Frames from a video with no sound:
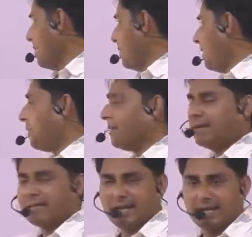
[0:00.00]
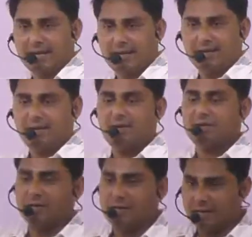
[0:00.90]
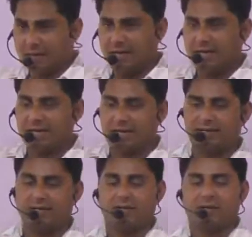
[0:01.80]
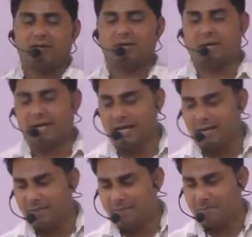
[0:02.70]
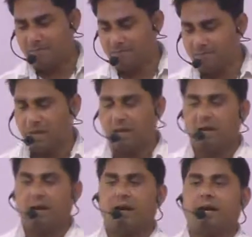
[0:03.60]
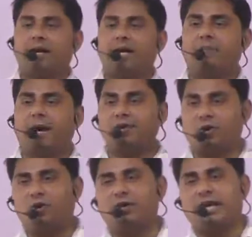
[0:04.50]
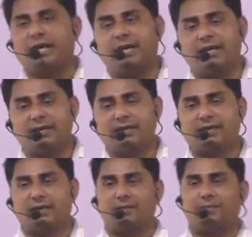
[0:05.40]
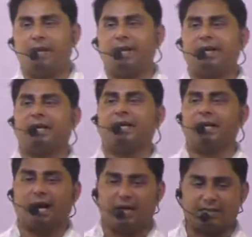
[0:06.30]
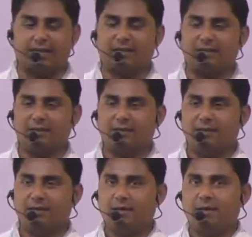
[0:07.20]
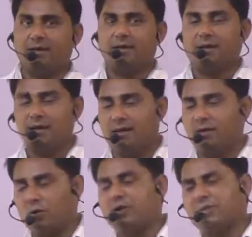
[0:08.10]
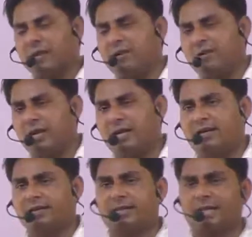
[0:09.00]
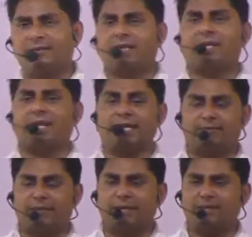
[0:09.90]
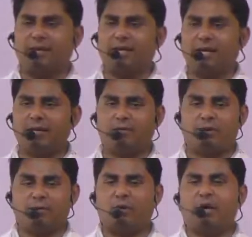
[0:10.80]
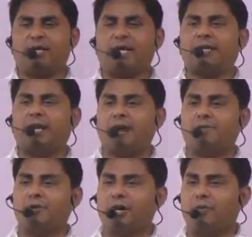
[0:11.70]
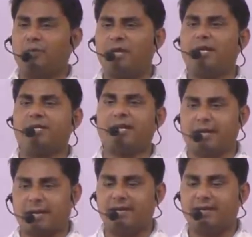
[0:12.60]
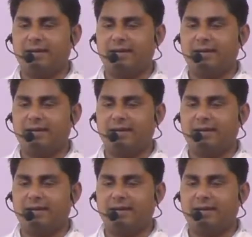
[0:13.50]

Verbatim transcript: पहले परिवार से लिखेंगे और उसके बाद फिर तो इसमें लिखेंगे एक बात और होनी चाहिए बिलियन के लिए खासकर कोई से बिलियन होता है जितने भी ज़्यादातर नियम बनते हैं ना बिलियन के लिए उनमें ये बोला जाता है कि ताप जो है वो अपना नियत रखना है